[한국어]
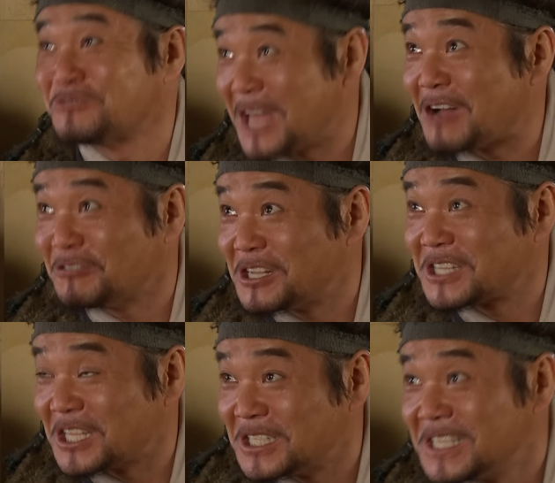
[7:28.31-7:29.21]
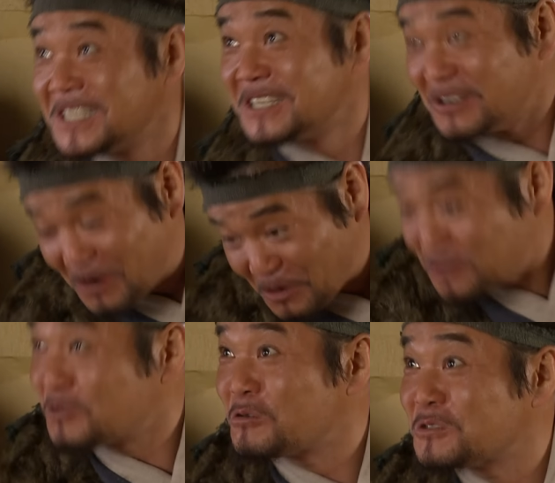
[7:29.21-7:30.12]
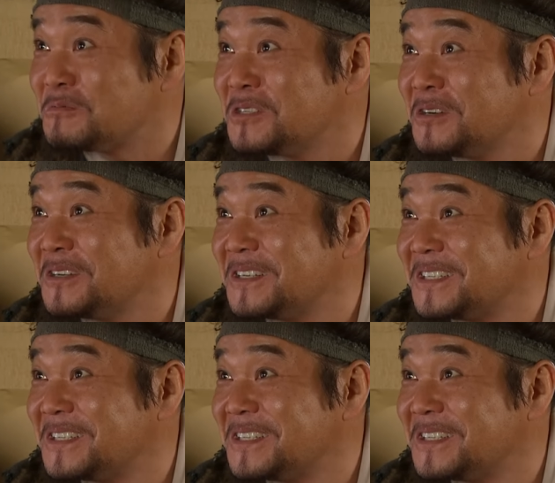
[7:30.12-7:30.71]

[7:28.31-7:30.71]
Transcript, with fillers: 술은 안 권할 테니 어여 들어오십시오.